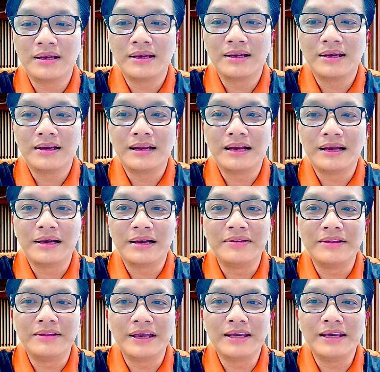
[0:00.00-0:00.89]
là
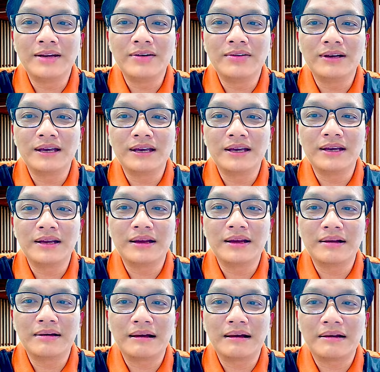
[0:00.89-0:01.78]
nghìn tỷ đồ kia
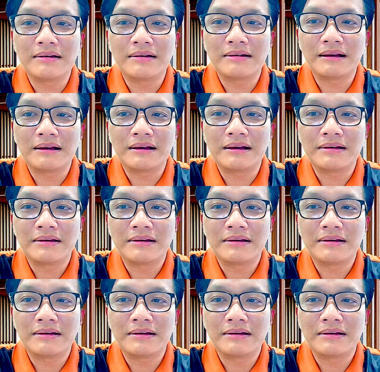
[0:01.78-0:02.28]
là là, là